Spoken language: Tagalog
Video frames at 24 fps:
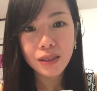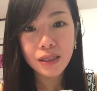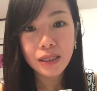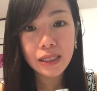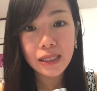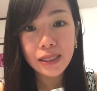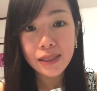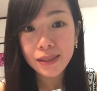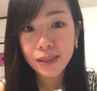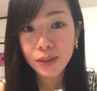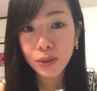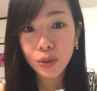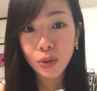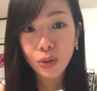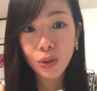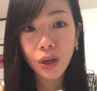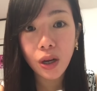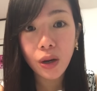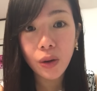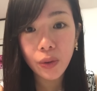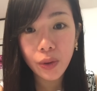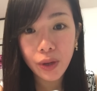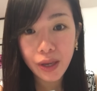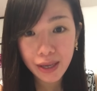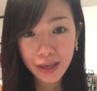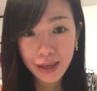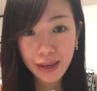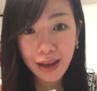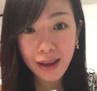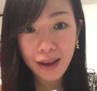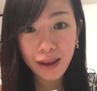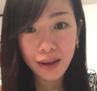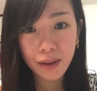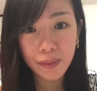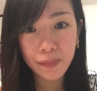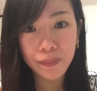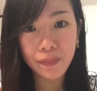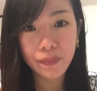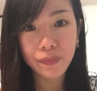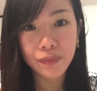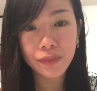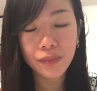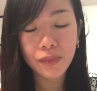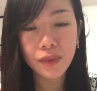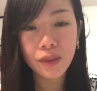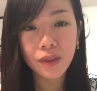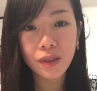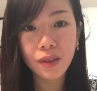Hindi siguro ako hiyang.
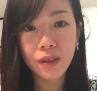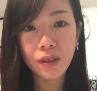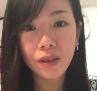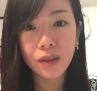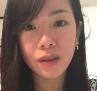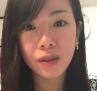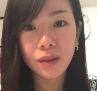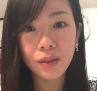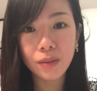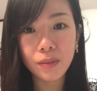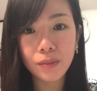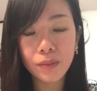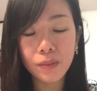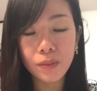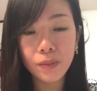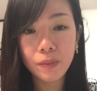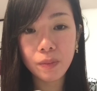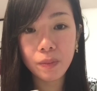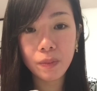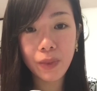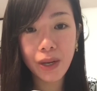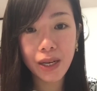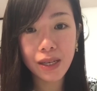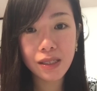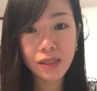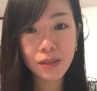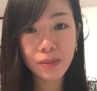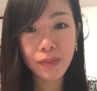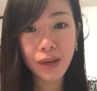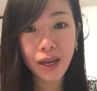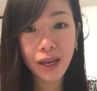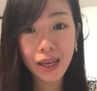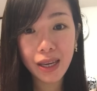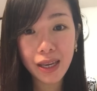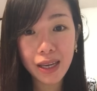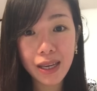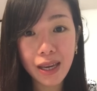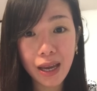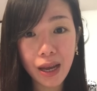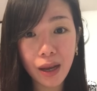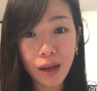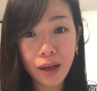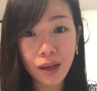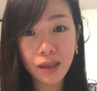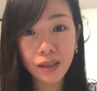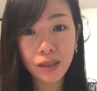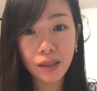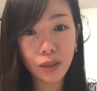Um, para sa mga
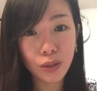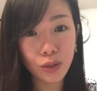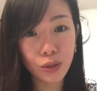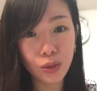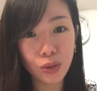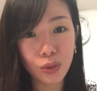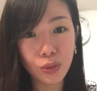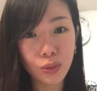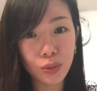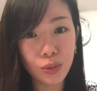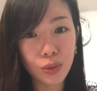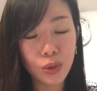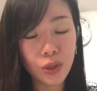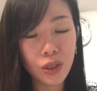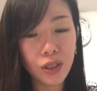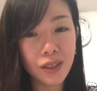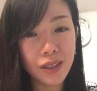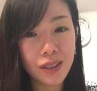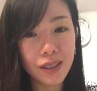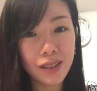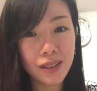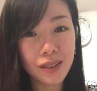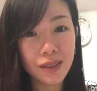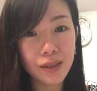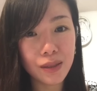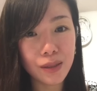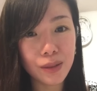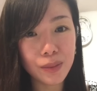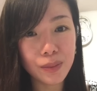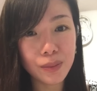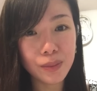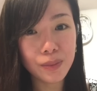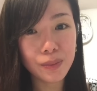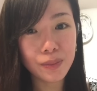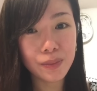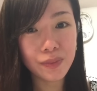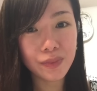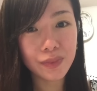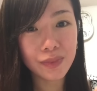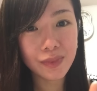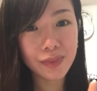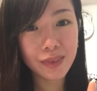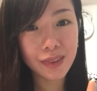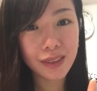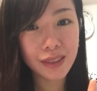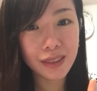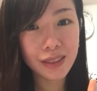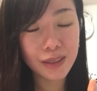hiyang, ano, um,
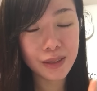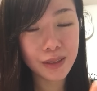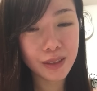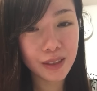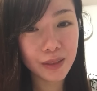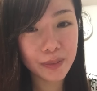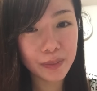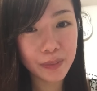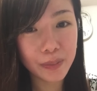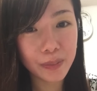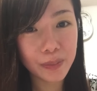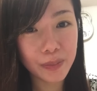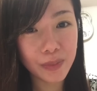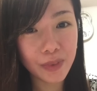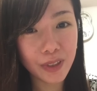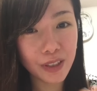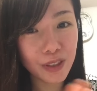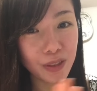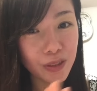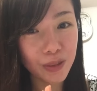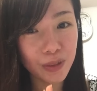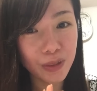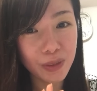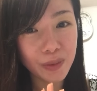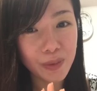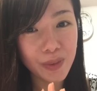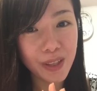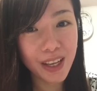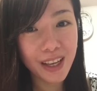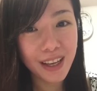ano,